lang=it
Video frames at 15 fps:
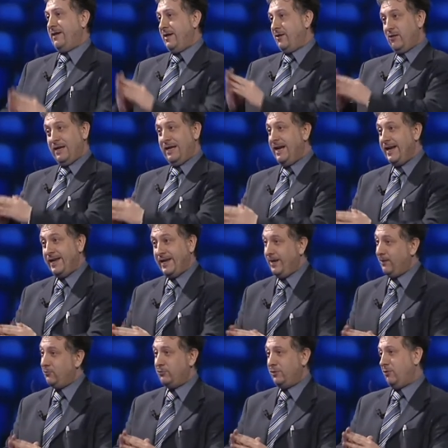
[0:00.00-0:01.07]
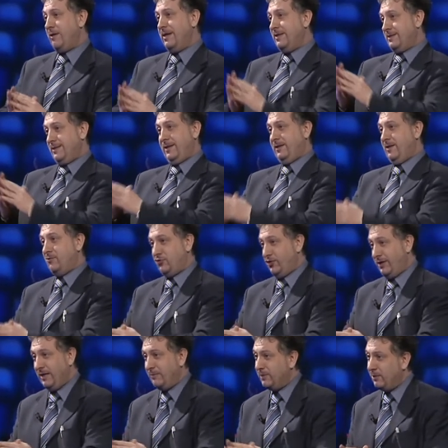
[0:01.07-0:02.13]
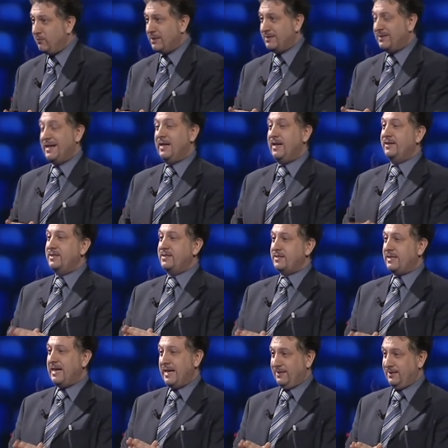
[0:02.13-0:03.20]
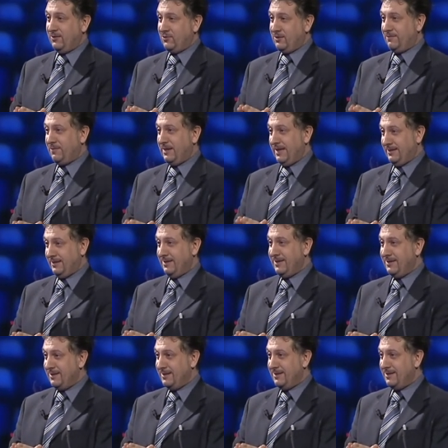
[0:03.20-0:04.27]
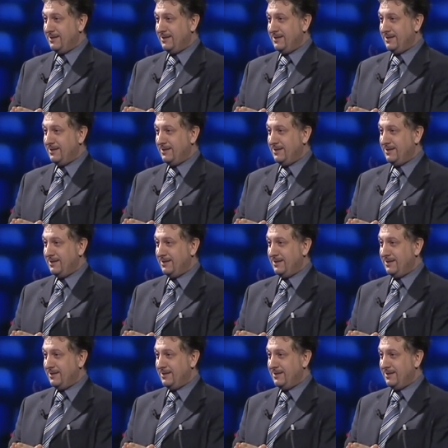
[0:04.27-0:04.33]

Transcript: fanno a lei e a tutti quelli iscritti allo sci club di Guastalla ed estate cosa fate?